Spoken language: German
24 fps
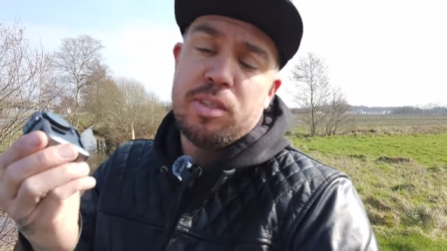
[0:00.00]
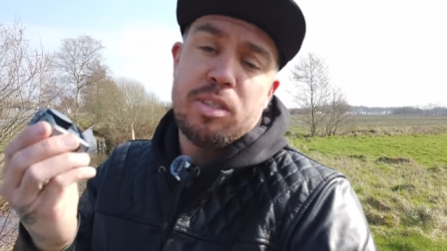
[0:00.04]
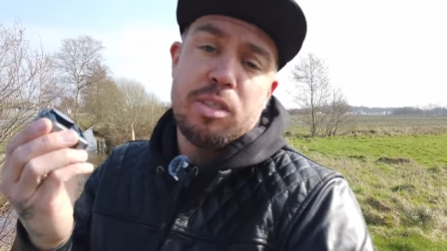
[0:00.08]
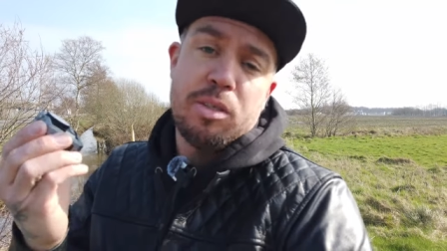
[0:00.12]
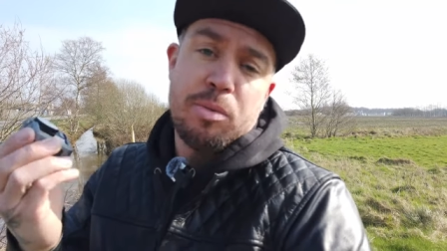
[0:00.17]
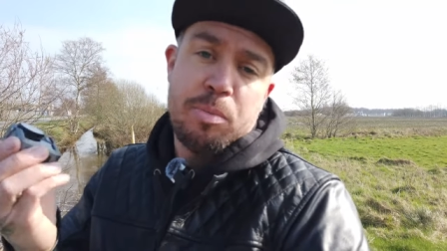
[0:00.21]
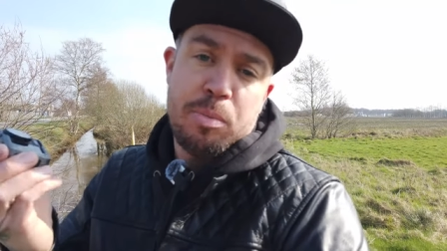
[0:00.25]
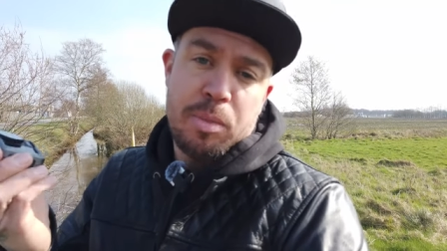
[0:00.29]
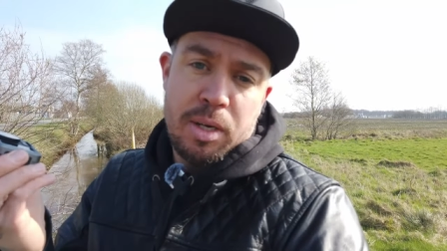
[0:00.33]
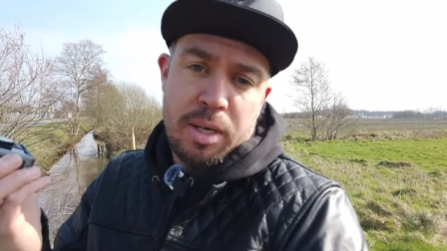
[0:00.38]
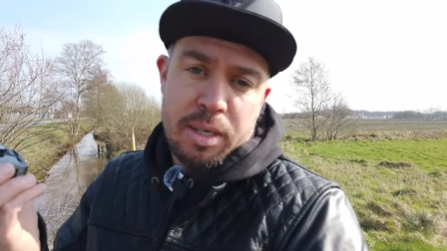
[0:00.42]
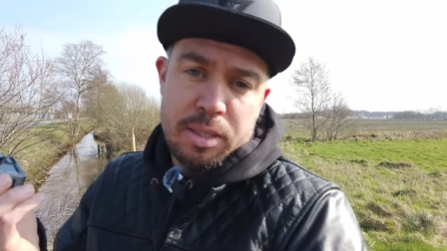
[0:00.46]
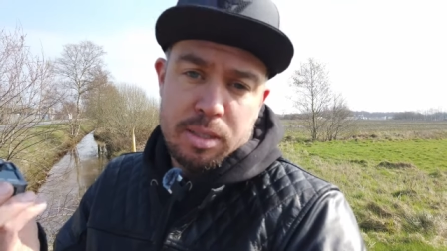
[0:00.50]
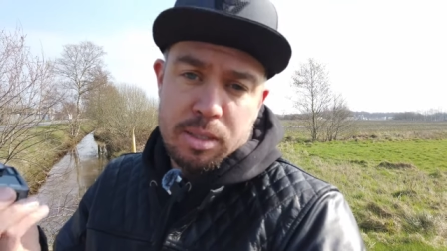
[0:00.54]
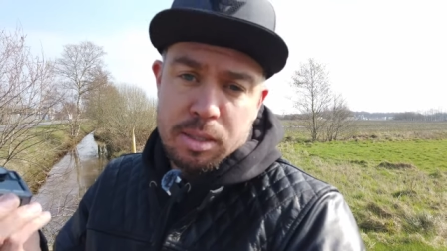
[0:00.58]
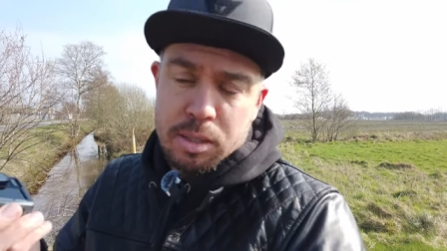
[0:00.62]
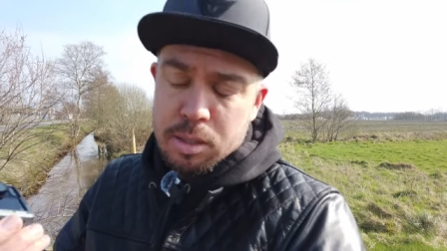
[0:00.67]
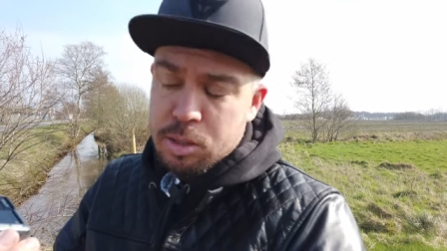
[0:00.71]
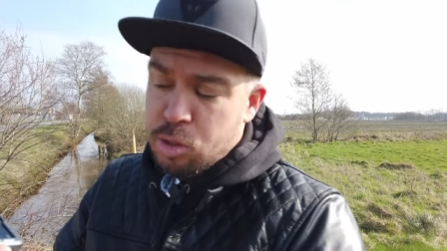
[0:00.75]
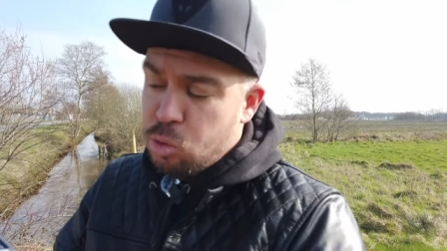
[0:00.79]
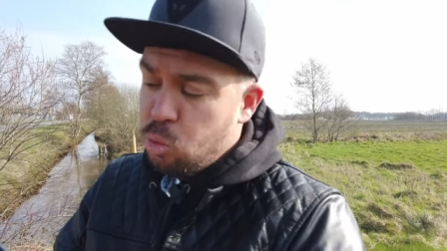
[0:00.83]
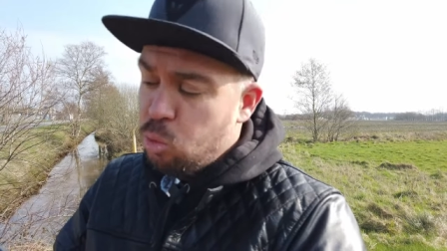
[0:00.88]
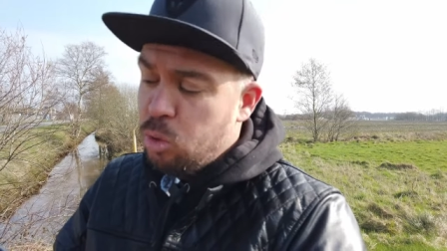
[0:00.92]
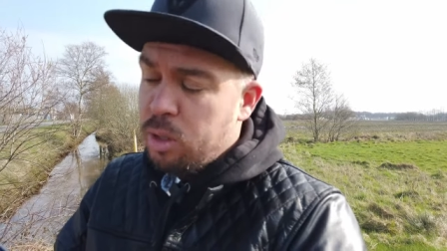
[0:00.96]
was ich mir
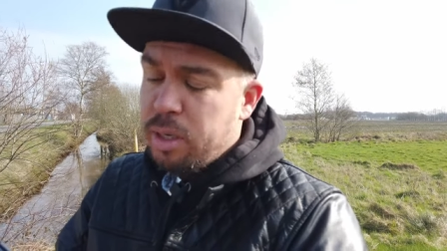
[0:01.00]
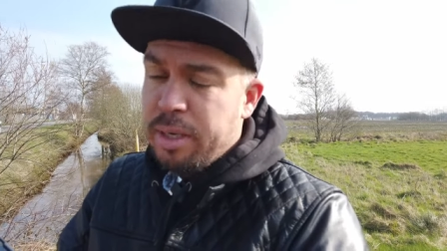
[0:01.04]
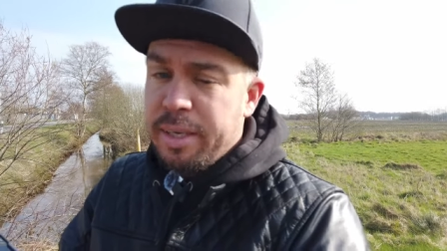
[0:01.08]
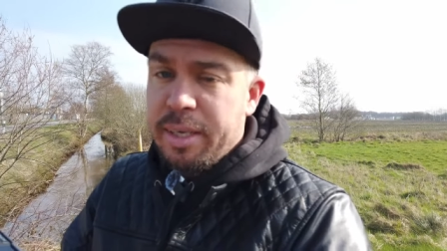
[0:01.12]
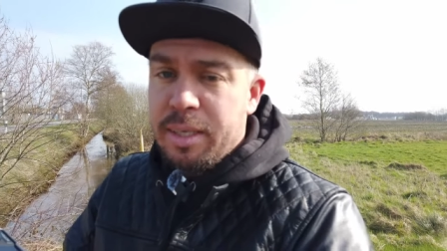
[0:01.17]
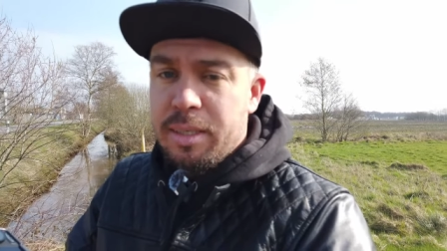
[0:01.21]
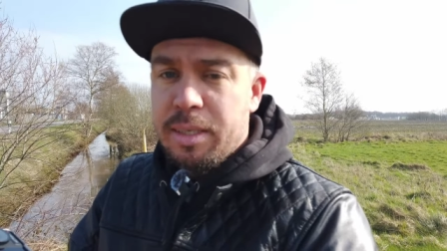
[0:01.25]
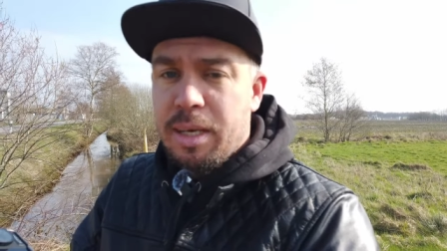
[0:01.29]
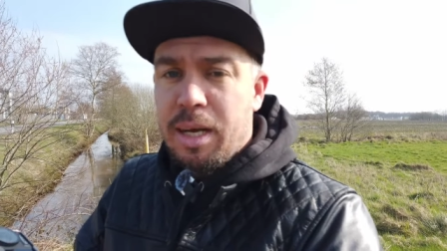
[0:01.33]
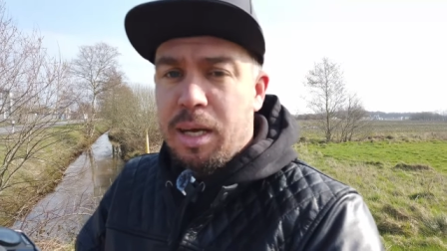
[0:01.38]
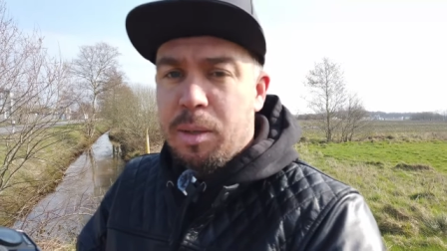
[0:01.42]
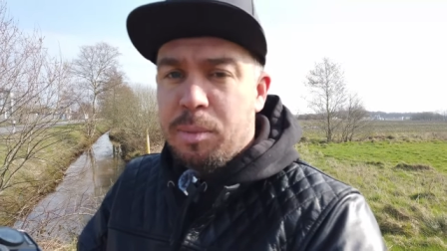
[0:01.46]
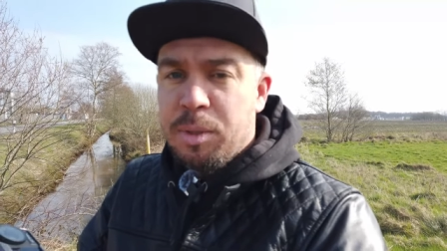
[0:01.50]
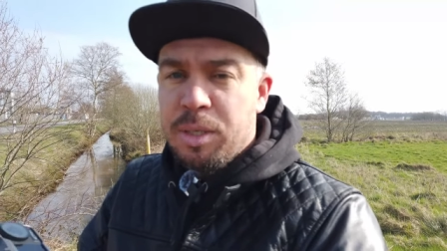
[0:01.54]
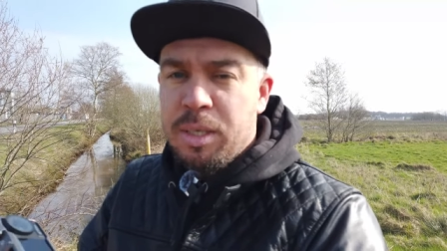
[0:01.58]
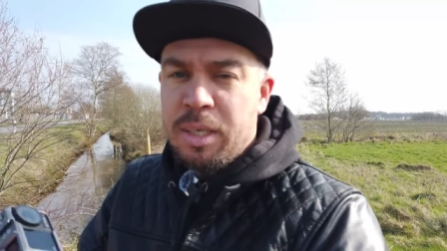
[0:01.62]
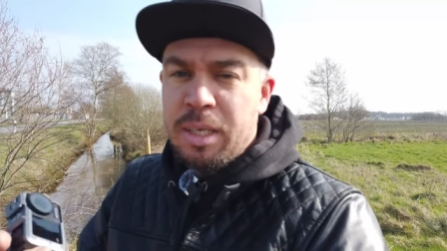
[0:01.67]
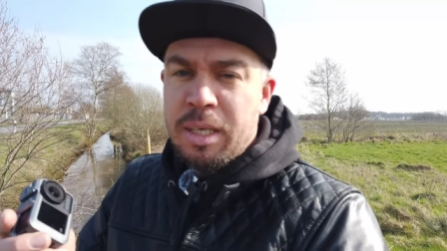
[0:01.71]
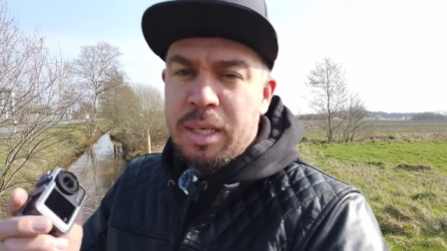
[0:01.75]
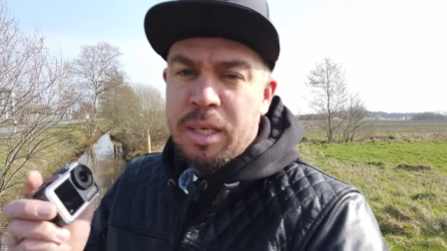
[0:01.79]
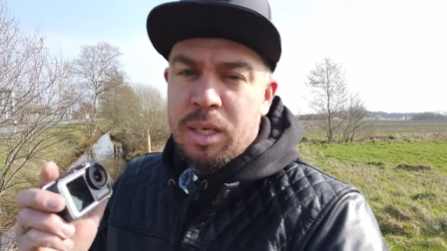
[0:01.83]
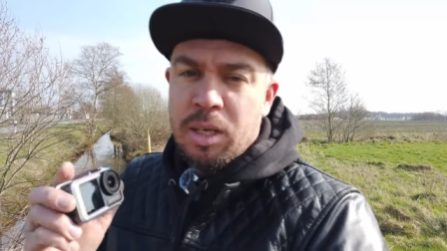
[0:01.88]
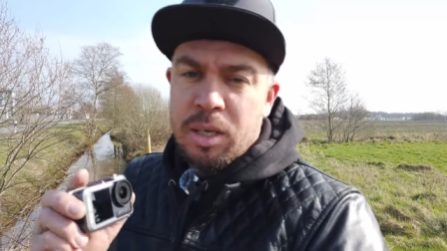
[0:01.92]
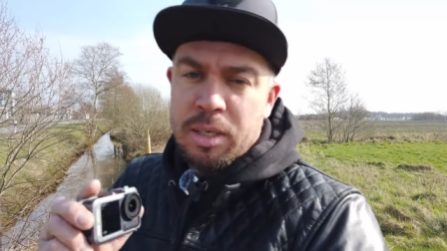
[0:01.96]
letztens zugelegt habe.